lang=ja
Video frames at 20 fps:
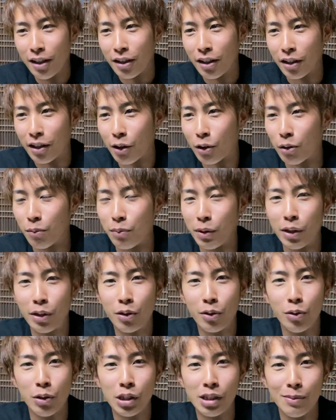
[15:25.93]
結構びっ
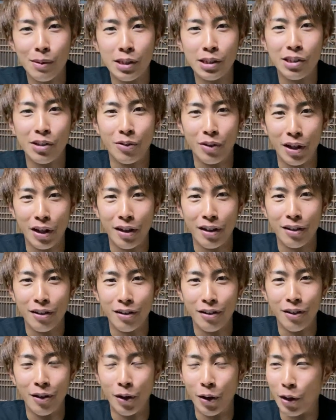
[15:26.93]
くりしましたよね。
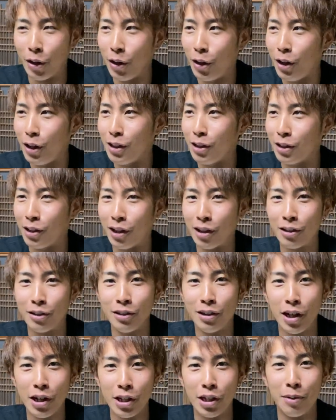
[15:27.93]
ええー、って逆
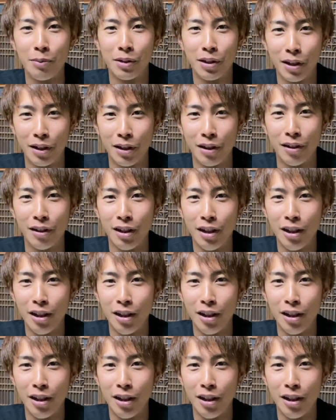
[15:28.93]
なんやみたいな。